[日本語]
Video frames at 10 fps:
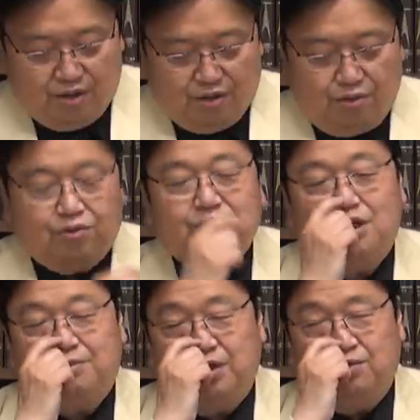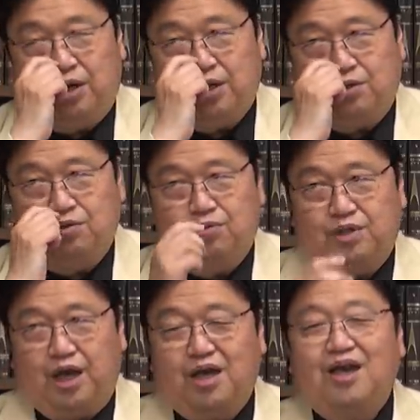どうすればいいのかっていうふう
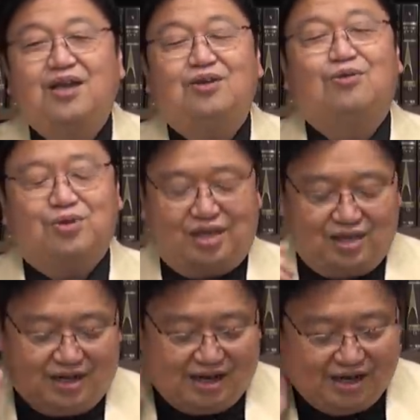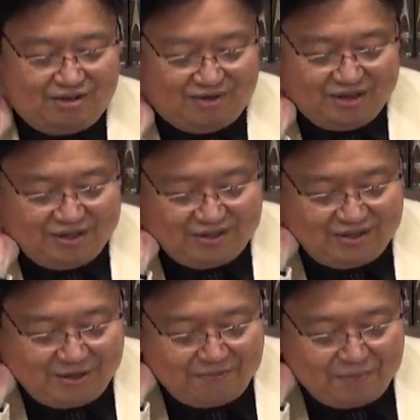に演疫法的に考えるわけですよ
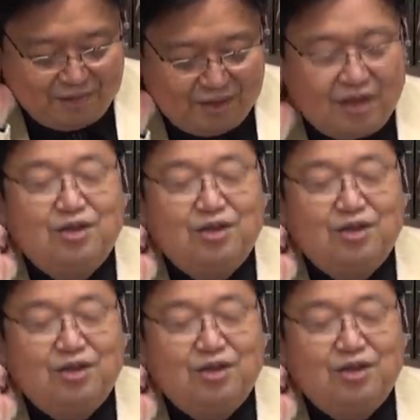ね。で、